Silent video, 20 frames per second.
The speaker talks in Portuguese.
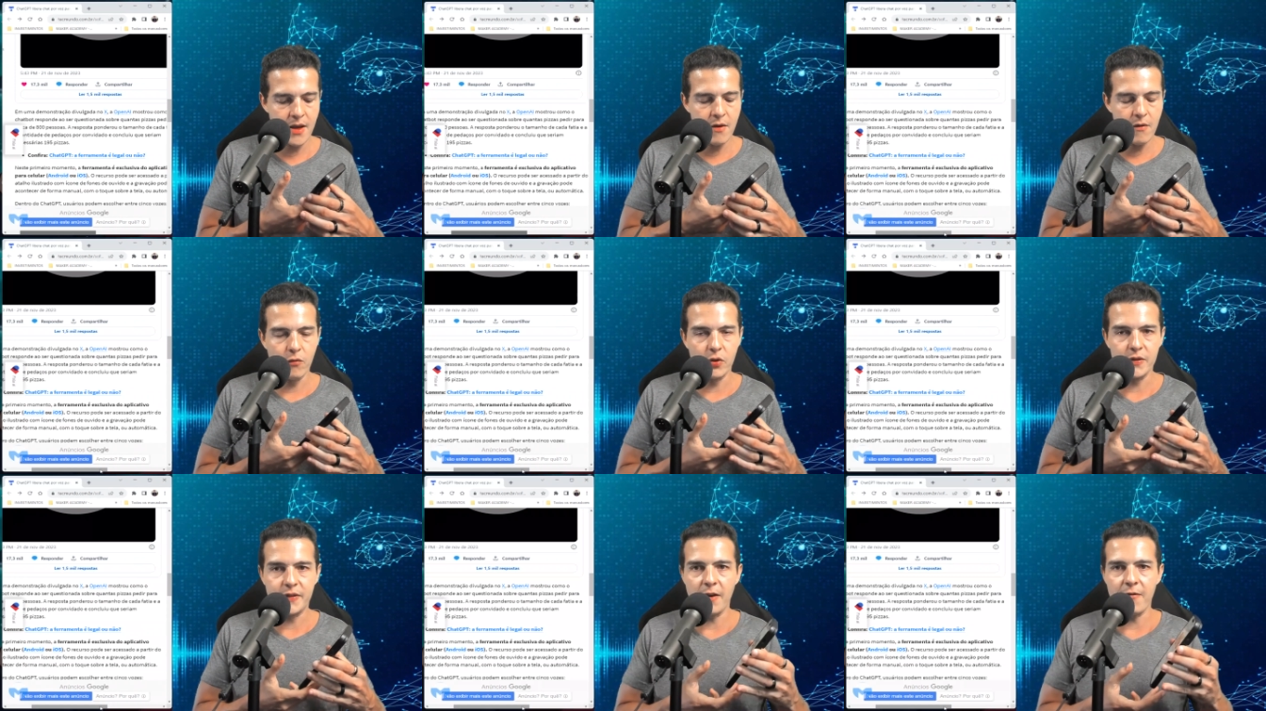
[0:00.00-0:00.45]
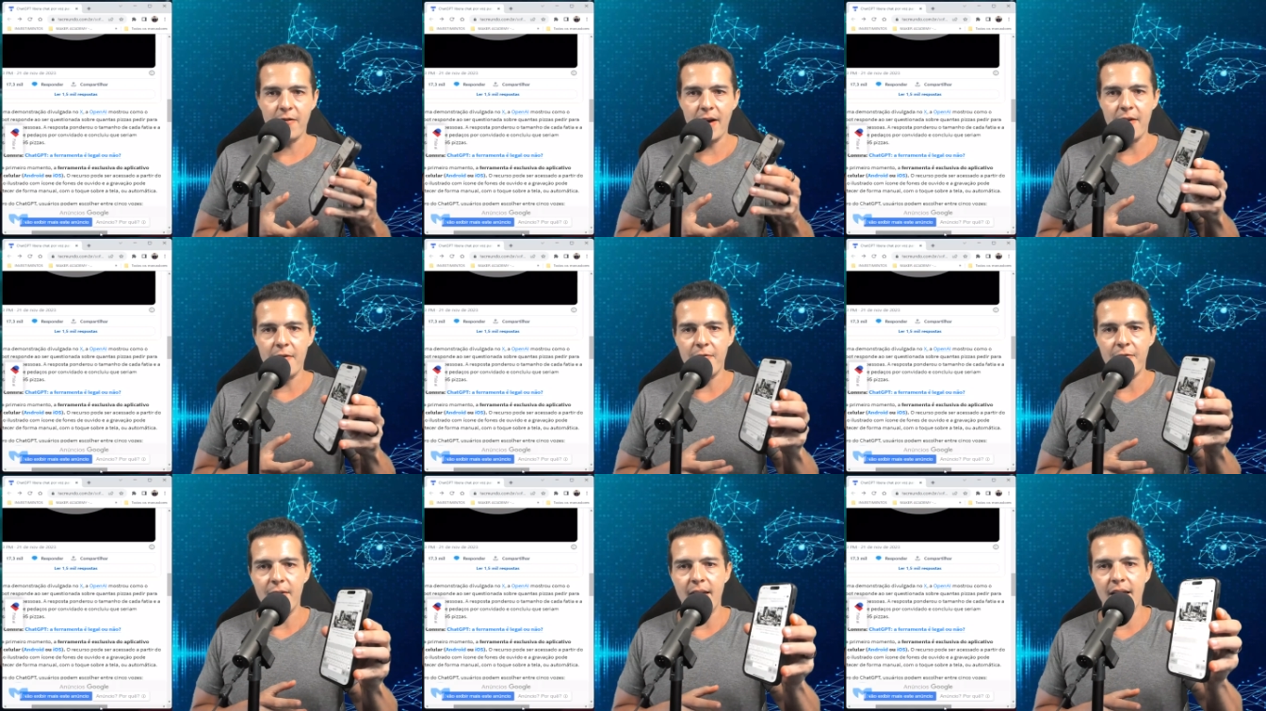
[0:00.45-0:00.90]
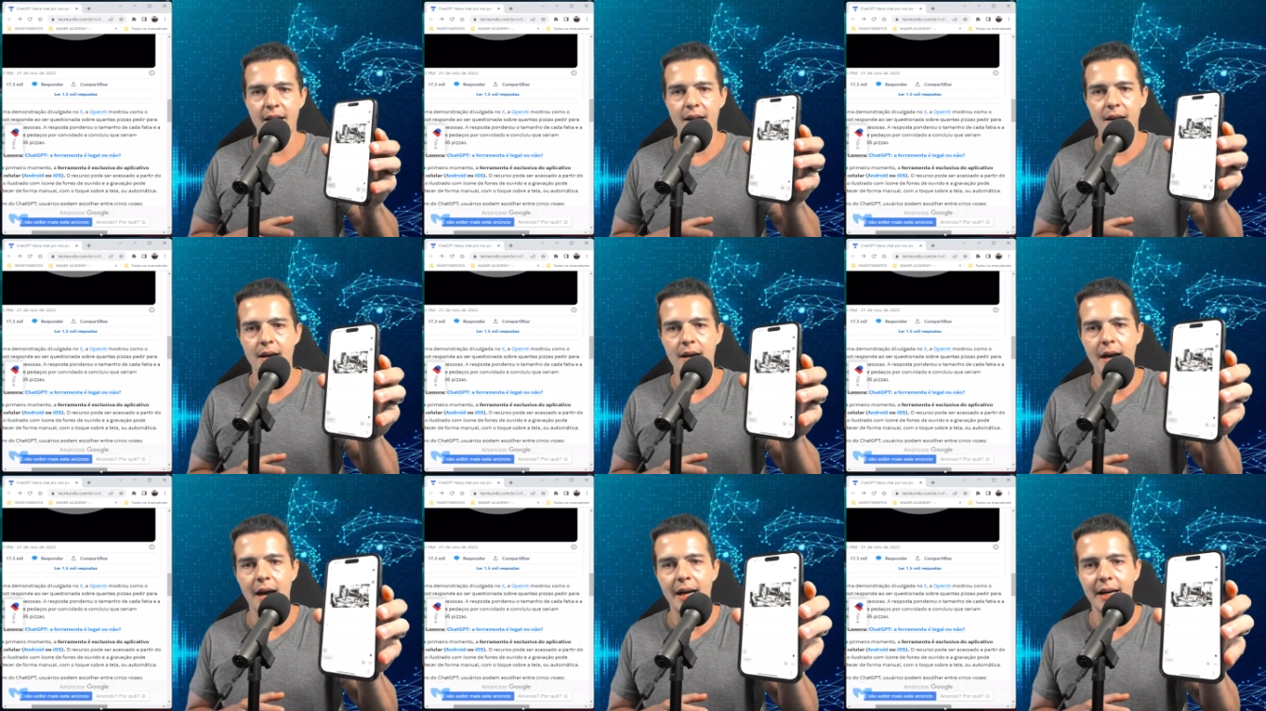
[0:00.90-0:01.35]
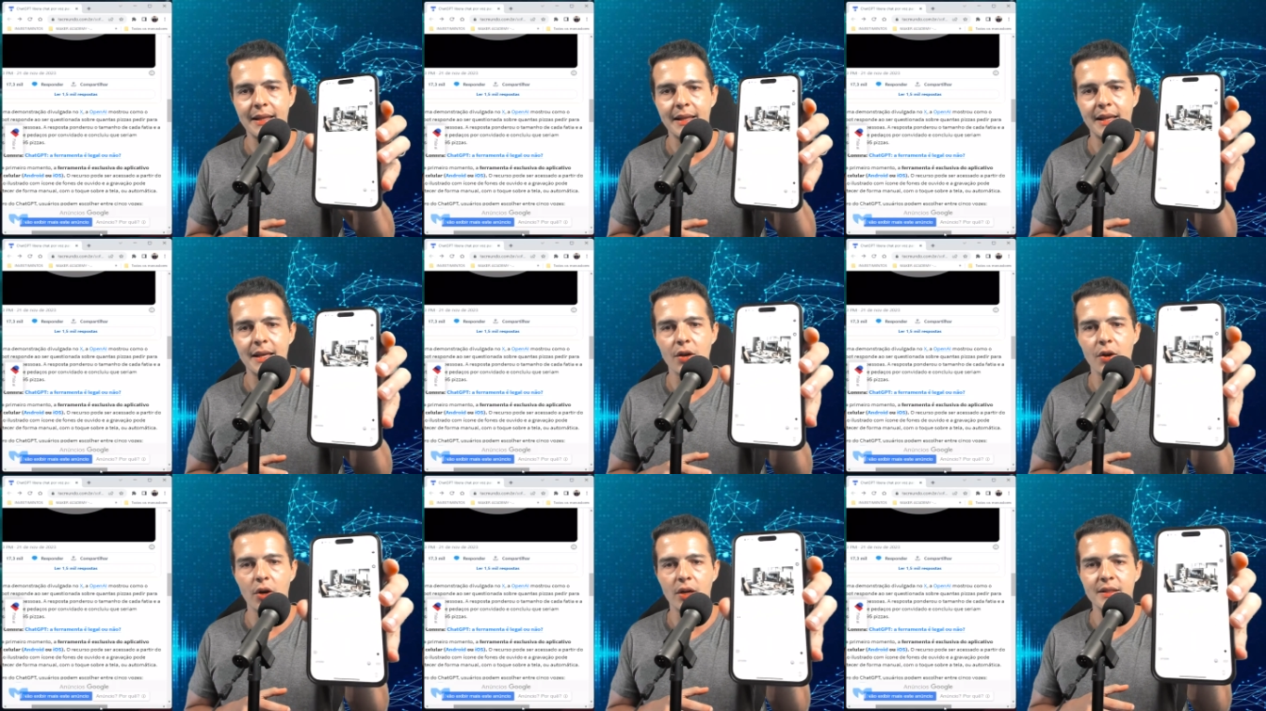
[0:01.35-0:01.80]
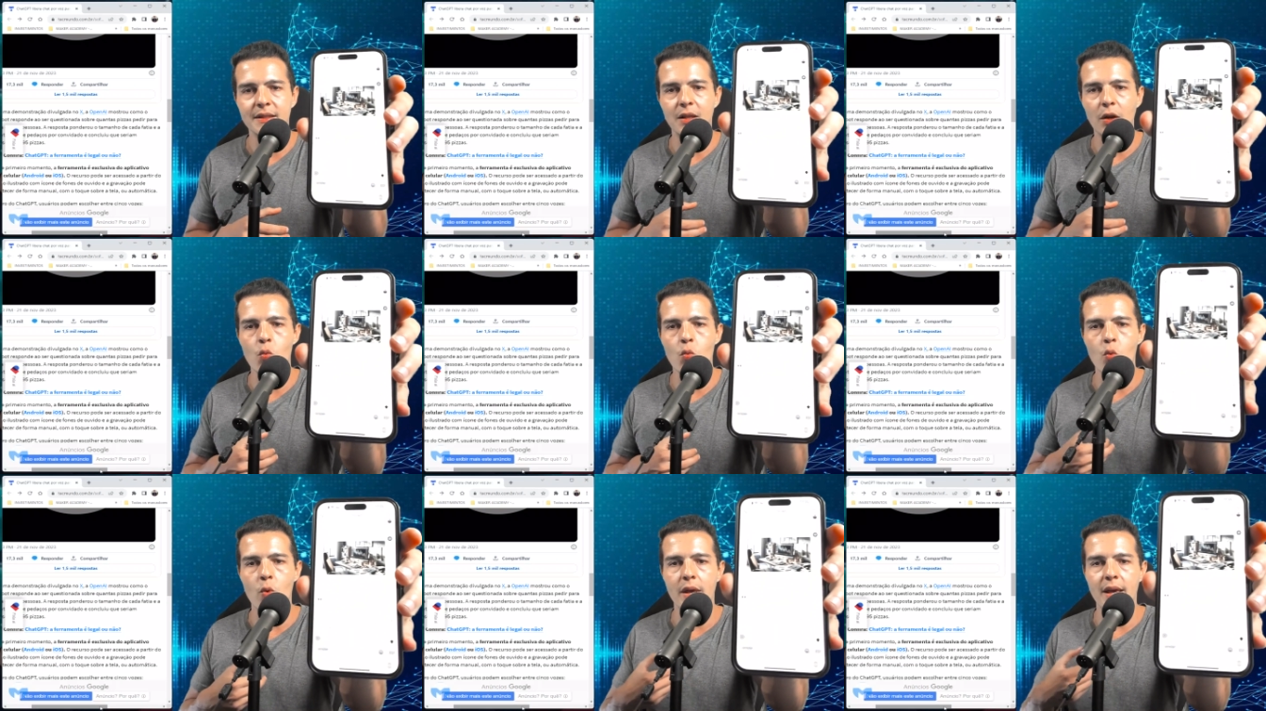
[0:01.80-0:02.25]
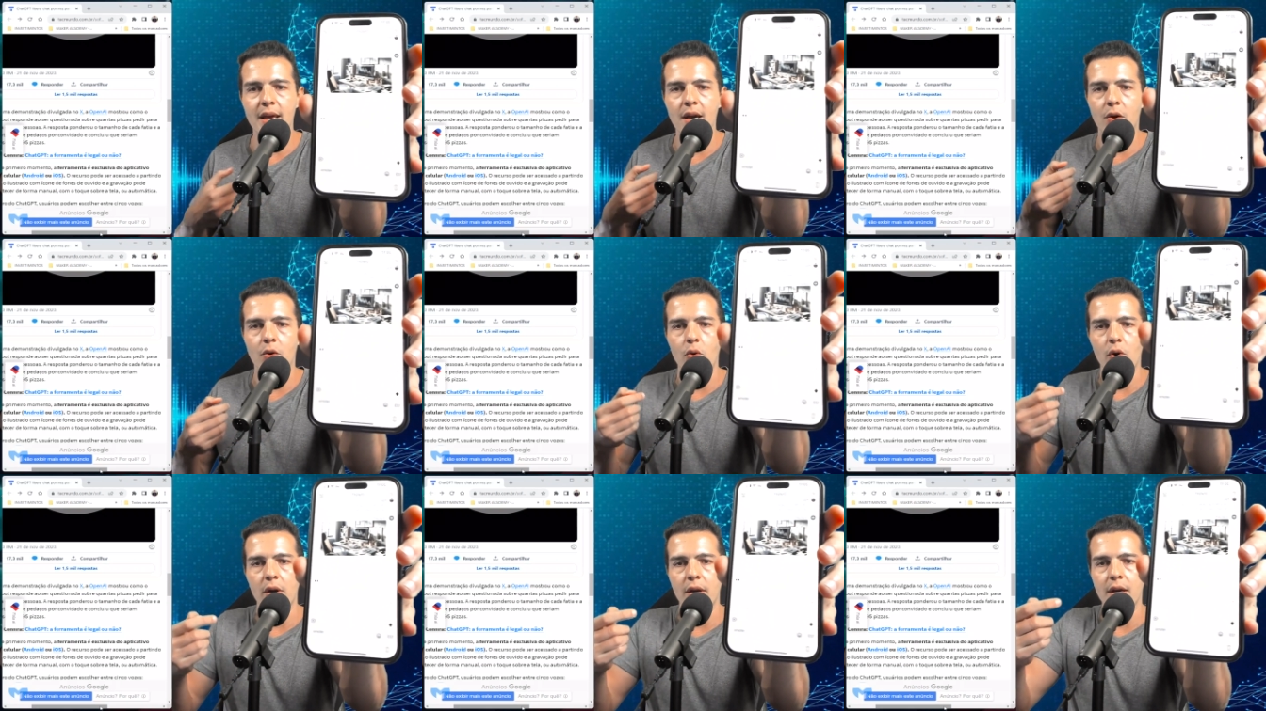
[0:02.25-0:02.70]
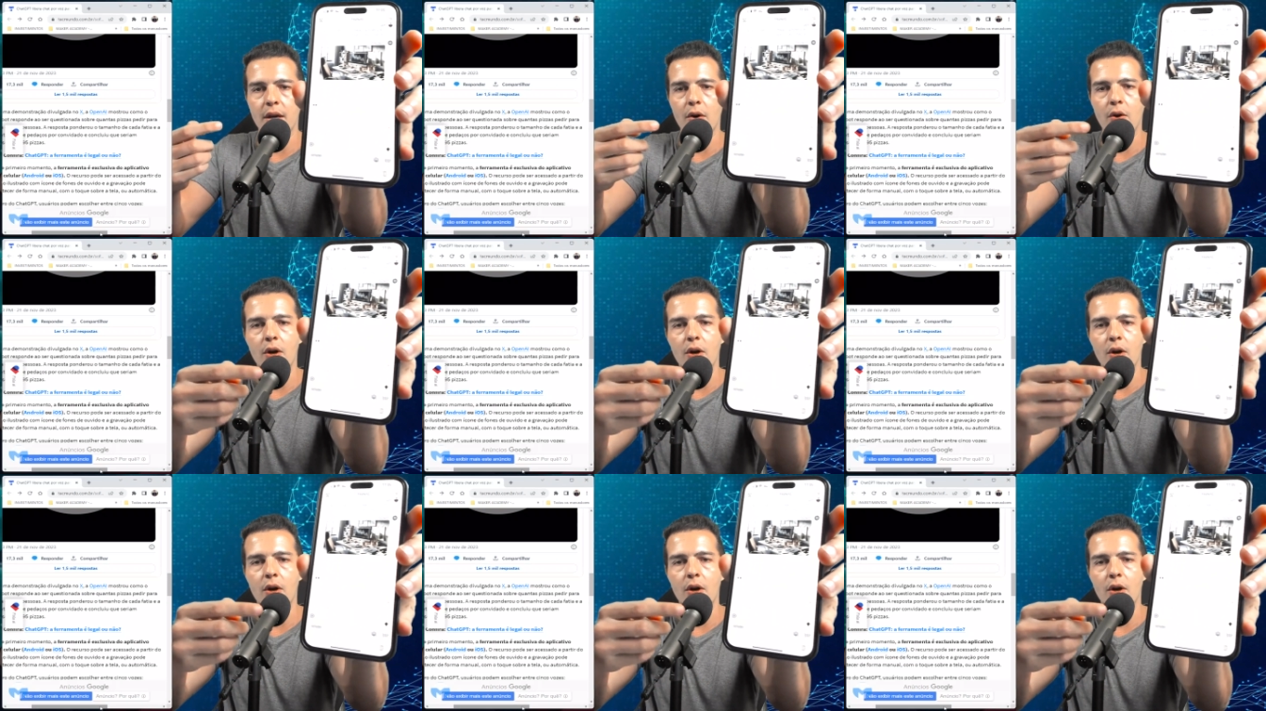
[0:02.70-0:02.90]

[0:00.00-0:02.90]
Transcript: você vai ver aqui, ó, que tem um ícone,